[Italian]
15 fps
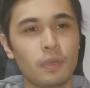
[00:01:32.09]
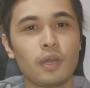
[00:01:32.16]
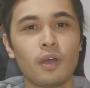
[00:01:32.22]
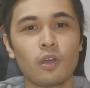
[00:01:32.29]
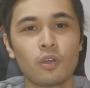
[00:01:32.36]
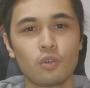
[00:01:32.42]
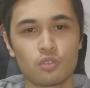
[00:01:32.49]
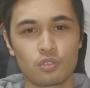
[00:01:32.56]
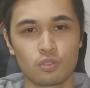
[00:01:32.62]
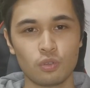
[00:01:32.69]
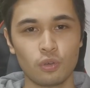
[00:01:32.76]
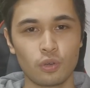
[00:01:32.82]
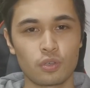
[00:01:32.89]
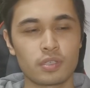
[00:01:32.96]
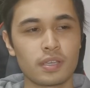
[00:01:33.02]
però
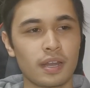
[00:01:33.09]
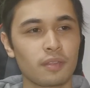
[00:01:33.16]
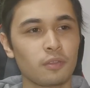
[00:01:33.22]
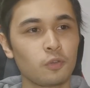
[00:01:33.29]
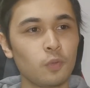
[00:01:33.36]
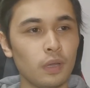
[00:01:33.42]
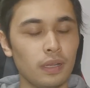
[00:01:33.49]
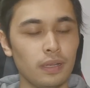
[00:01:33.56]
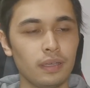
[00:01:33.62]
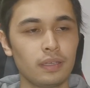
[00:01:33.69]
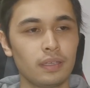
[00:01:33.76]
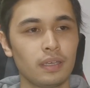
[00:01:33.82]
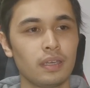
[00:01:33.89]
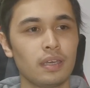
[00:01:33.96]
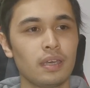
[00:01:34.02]
costoro saranno
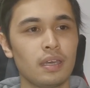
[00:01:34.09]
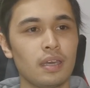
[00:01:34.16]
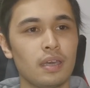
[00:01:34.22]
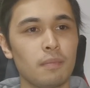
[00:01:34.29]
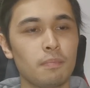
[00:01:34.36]
quelli che